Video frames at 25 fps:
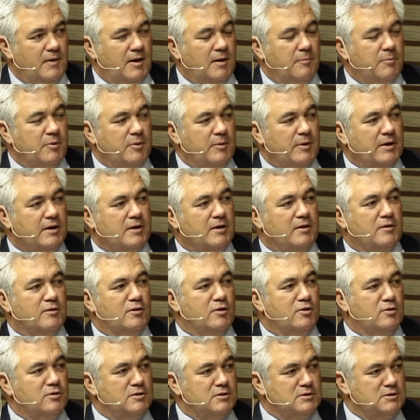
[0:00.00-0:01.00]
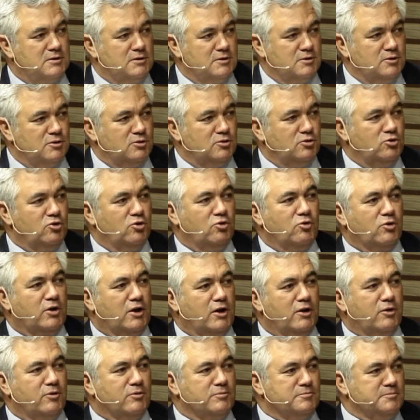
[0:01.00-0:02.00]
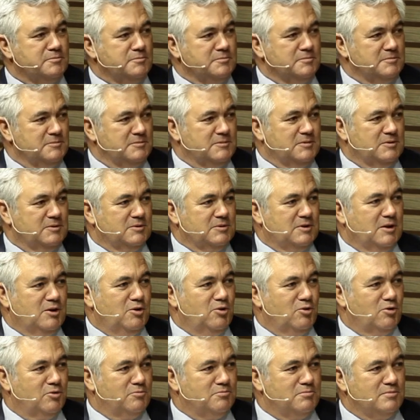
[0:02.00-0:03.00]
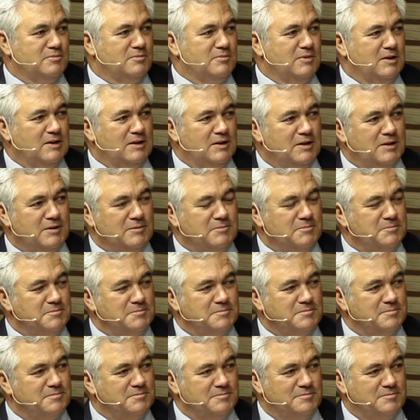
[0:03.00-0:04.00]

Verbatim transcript: la primera reacción es yo no quiero. O sea, yo, em,